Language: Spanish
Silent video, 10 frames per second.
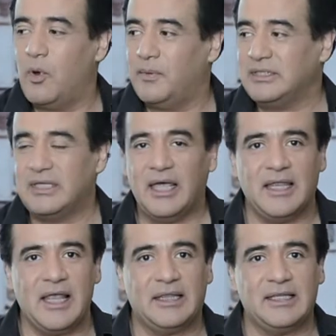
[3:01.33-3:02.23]
y como
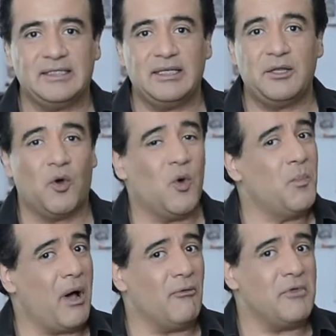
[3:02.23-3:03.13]
viste en
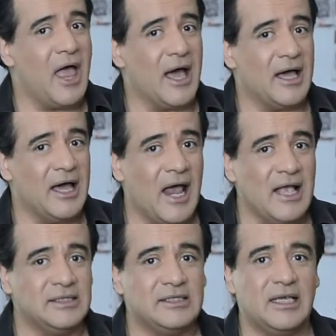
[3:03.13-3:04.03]
sitio ocupa una
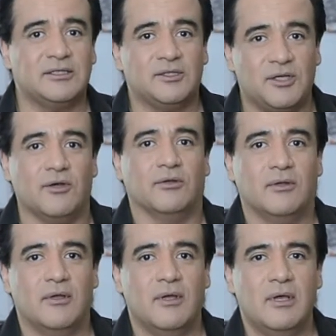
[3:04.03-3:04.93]
gran
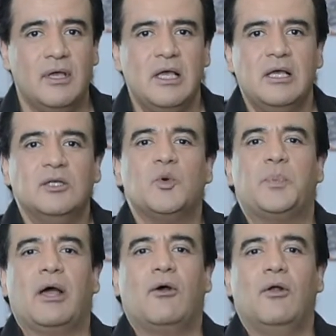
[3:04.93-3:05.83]
sección.
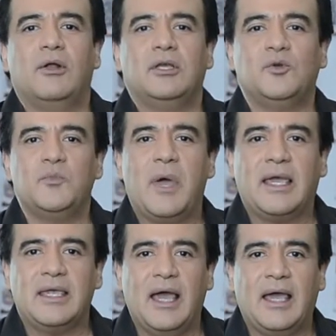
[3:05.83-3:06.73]
Supracolor
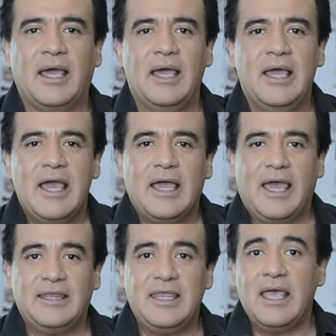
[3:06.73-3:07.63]
es un maquillaje
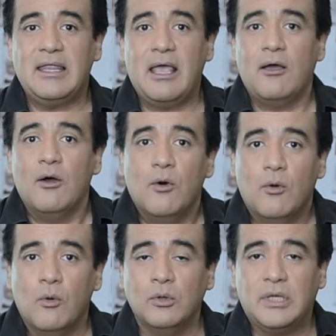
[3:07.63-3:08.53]
que
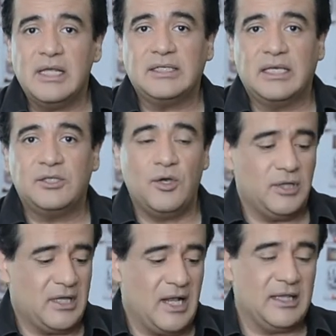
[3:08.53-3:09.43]
tiene
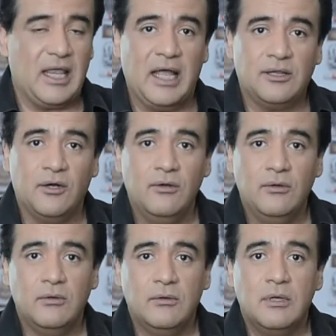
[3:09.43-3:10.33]
utilización en el
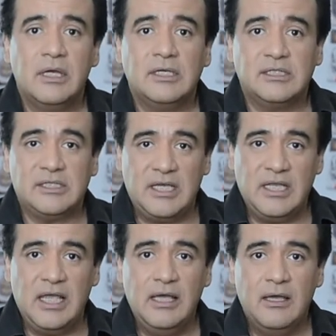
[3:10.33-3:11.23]
teatro,
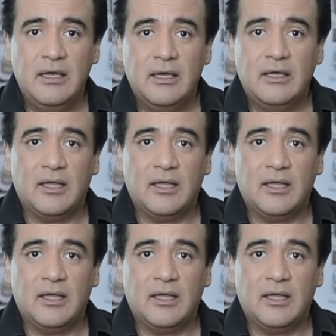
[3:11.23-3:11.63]
cine,